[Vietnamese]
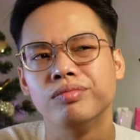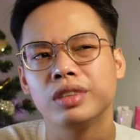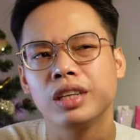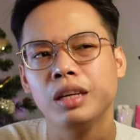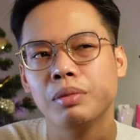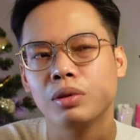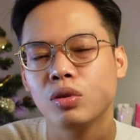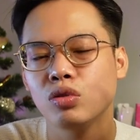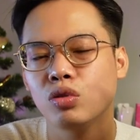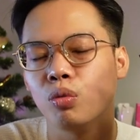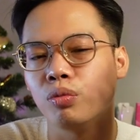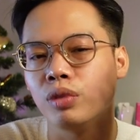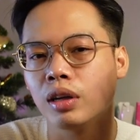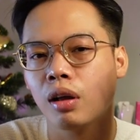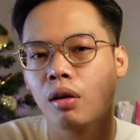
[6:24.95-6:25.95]
khi mà tôi
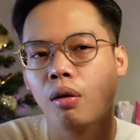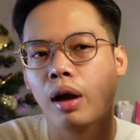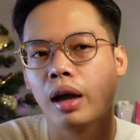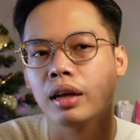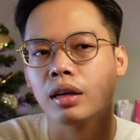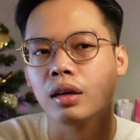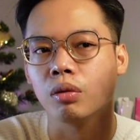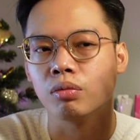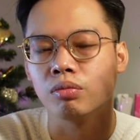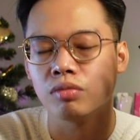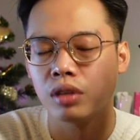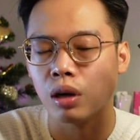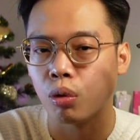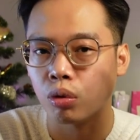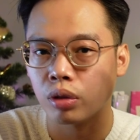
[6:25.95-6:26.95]
dùng những cái loại kiểu
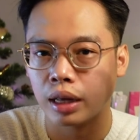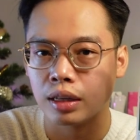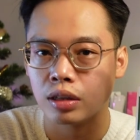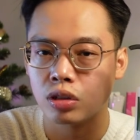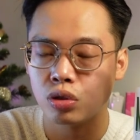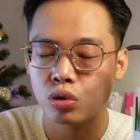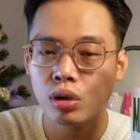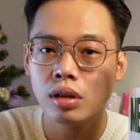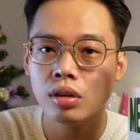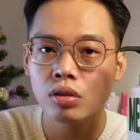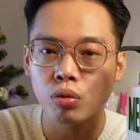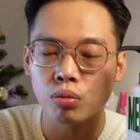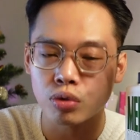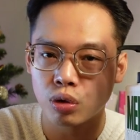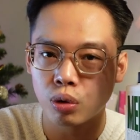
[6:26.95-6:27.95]
dầu dành chuyên
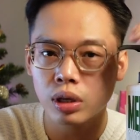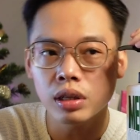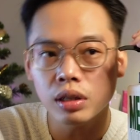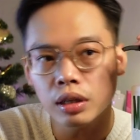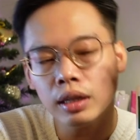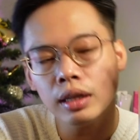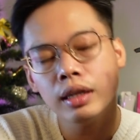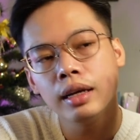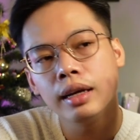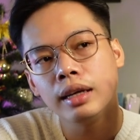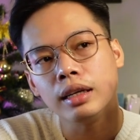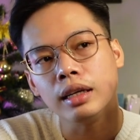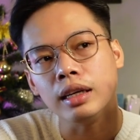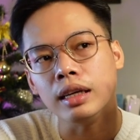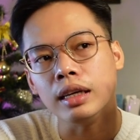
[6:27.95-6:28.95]
dụng cho nữ
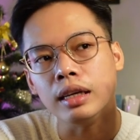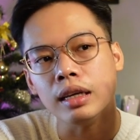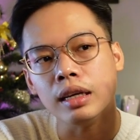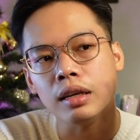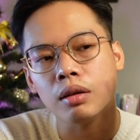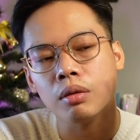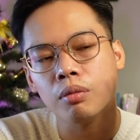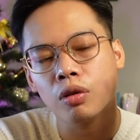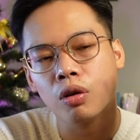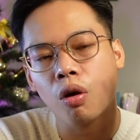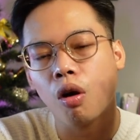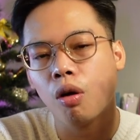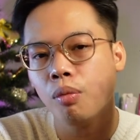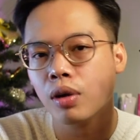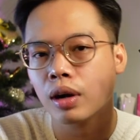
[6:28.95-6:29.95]
thì
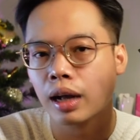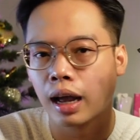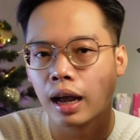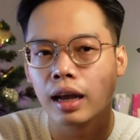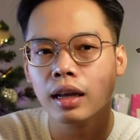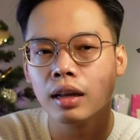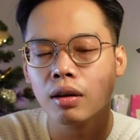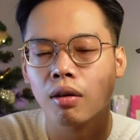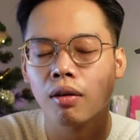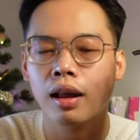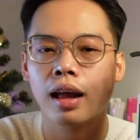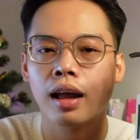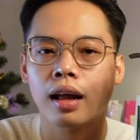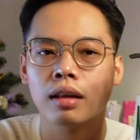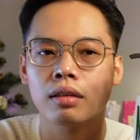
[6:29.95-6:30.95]
có một cái đó
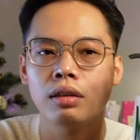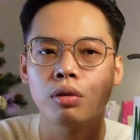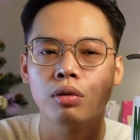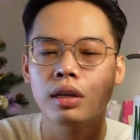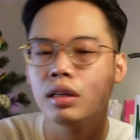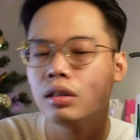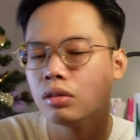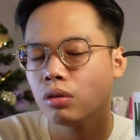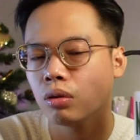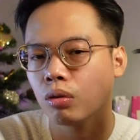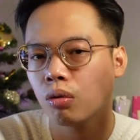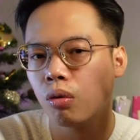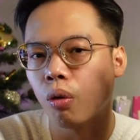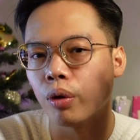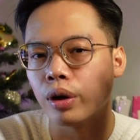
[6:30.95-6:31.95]
là nhiều khi
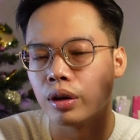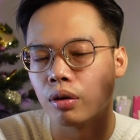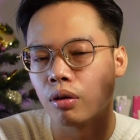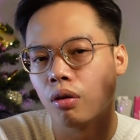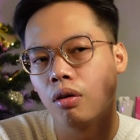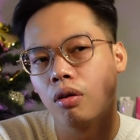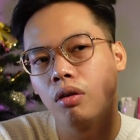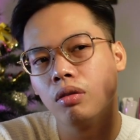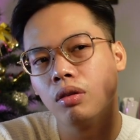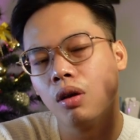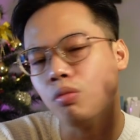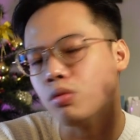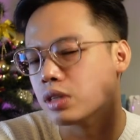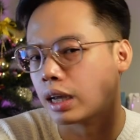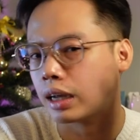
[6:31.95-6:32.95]
gội nó
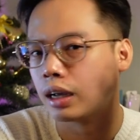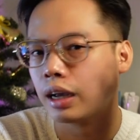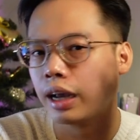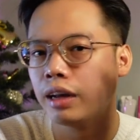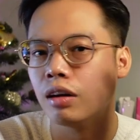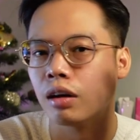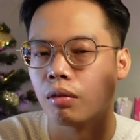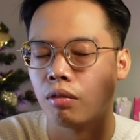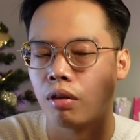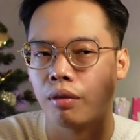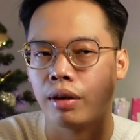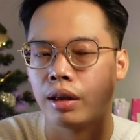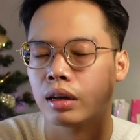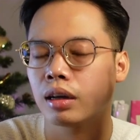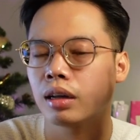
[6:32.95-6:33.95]
không sạch ngay được và
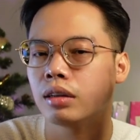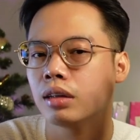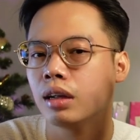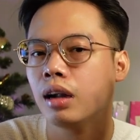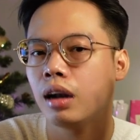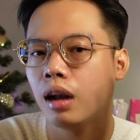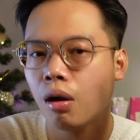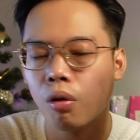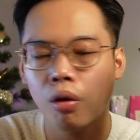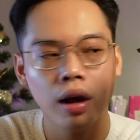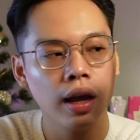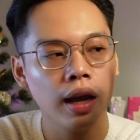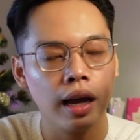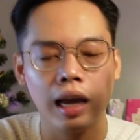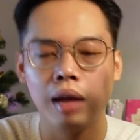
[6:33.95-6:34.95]
phải cần rất là lâu
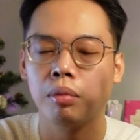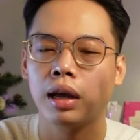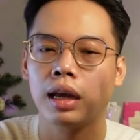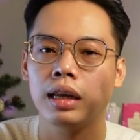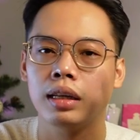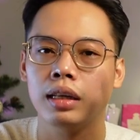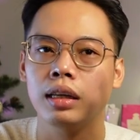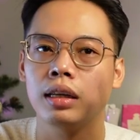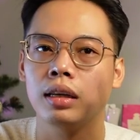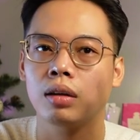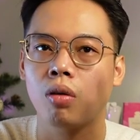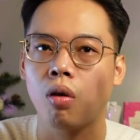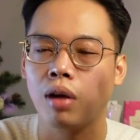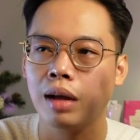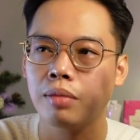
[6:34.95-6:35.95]
em này thì
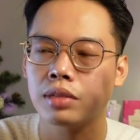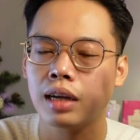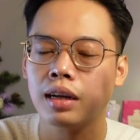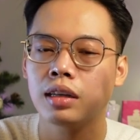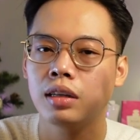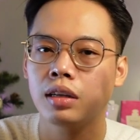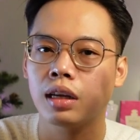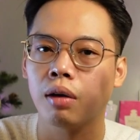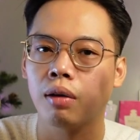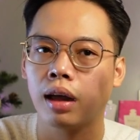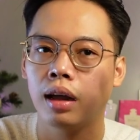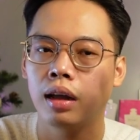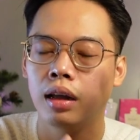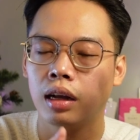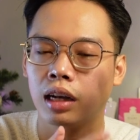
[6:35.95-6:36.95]
có cảm giác là như kiểu
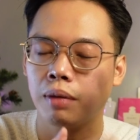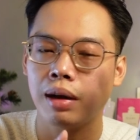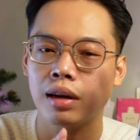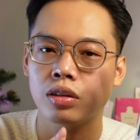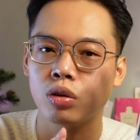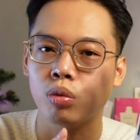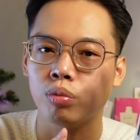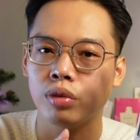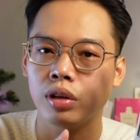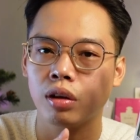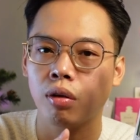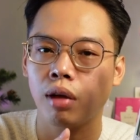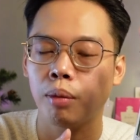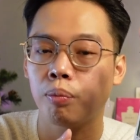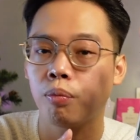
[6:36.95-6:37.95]
là các bạn dùng những
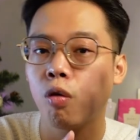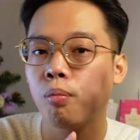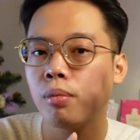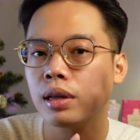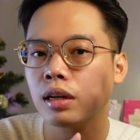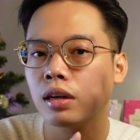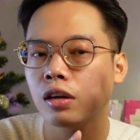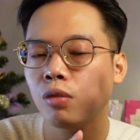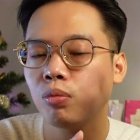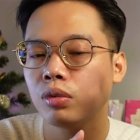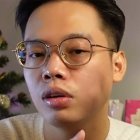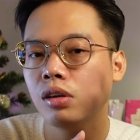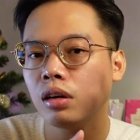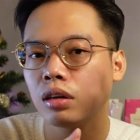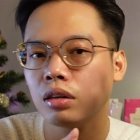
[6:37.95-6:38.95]
cái loại pomade gốc
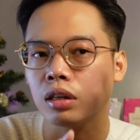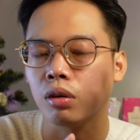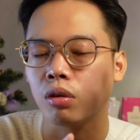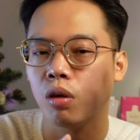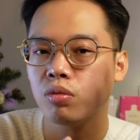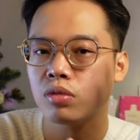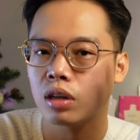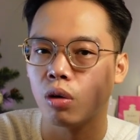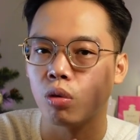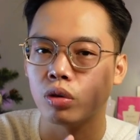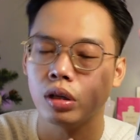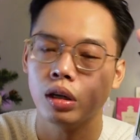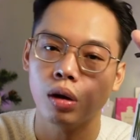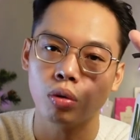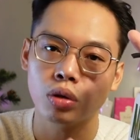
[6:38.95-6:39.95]
nước kiểu gốc dầu
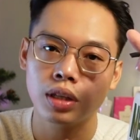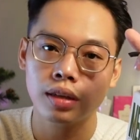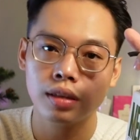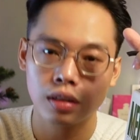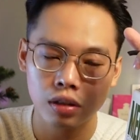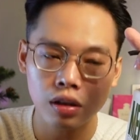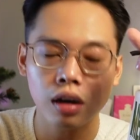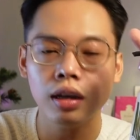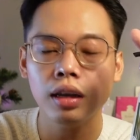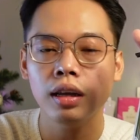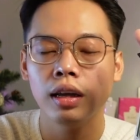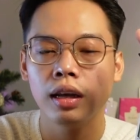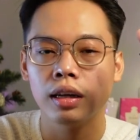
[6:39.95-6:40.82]
nhiều chất dưỡng ấy,